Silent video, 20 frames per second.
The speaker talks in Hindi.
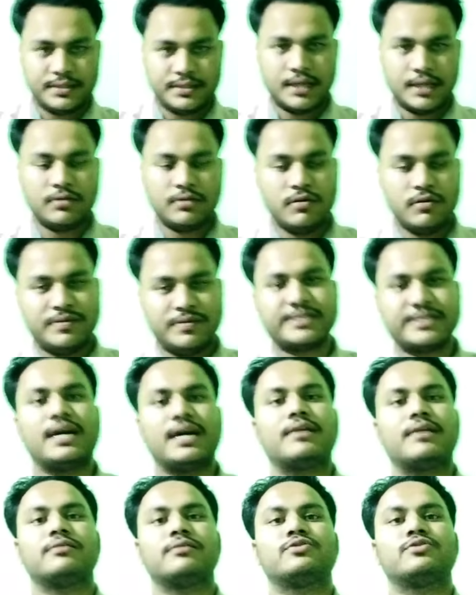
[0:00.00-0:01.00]
साथियों
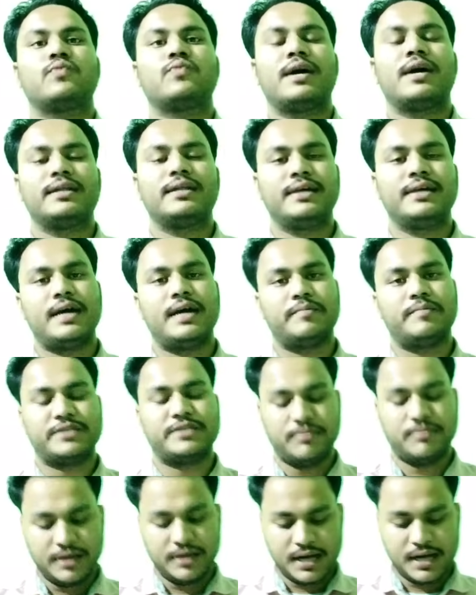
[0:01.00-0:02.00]
नमस्कार स्वागत है आप
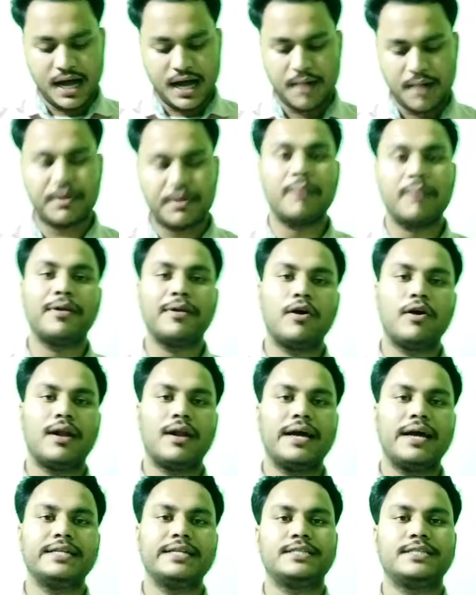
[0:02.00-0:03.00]
सभी का आपके अपने
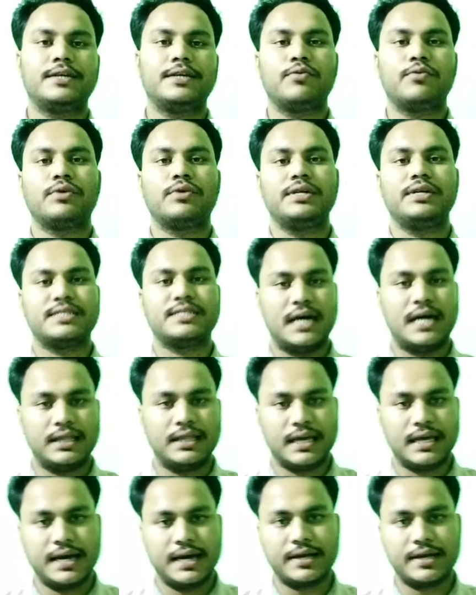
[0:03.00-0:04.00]
ऑनलाइन इंस्टीट्यूट
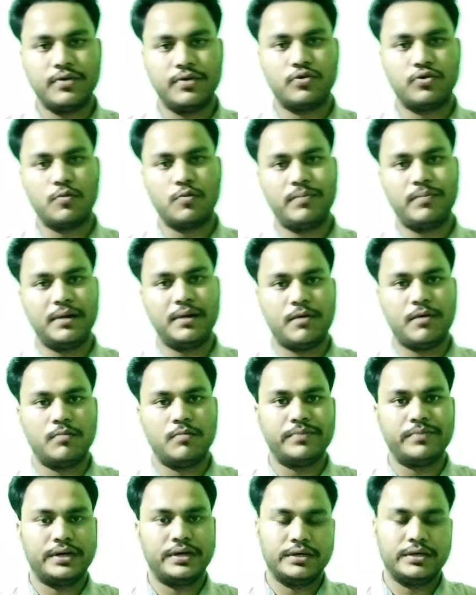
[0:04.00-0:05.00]
निशांत ज्ञान के यूट्यूब
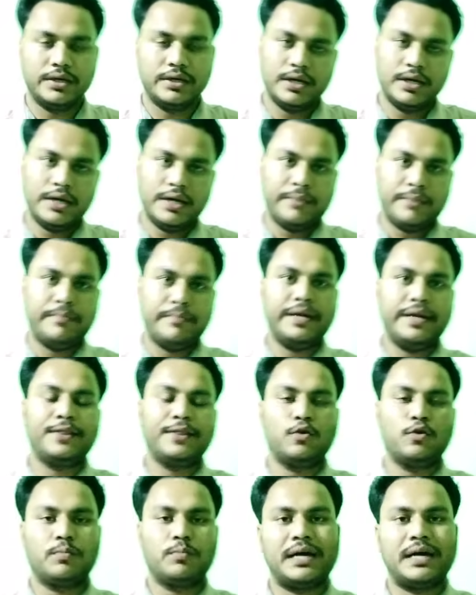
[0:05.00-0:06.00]
प्लेटफॉर्म पर मैं
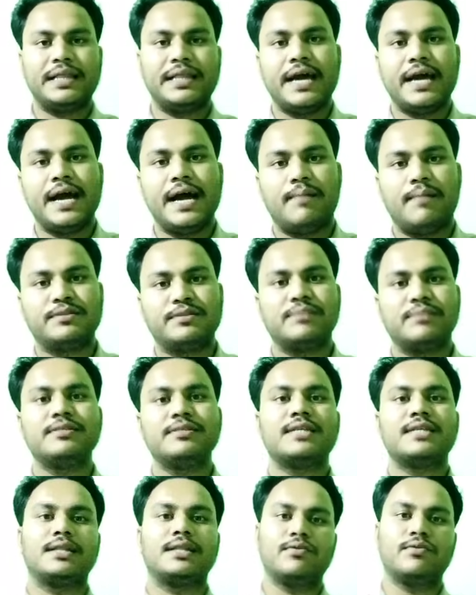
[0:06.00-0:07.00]
नितिन उपाध्याय आप
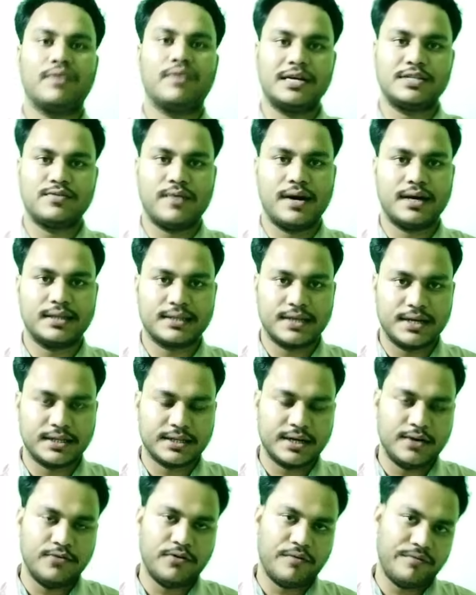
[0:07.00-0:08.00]
सभी साथियों का स्वागत
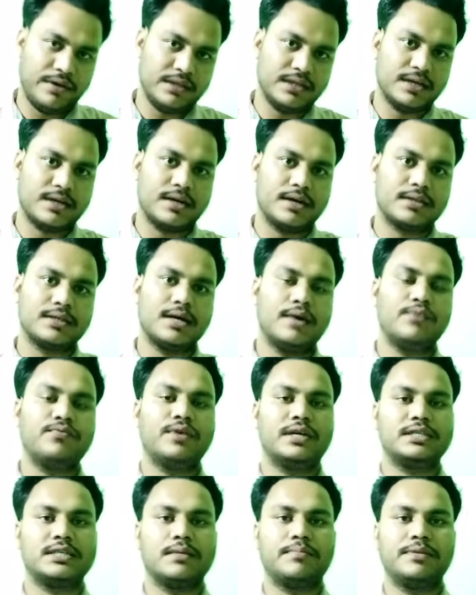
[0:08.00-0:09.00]
करता हूं अभिनंदन करता
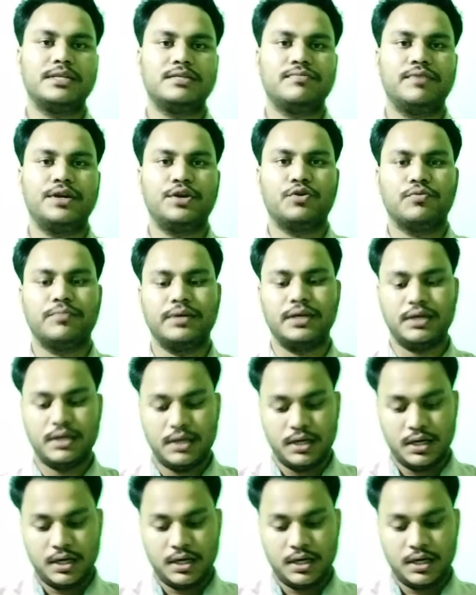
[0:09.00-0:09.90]
हूं आज के अपने इस वीडियो में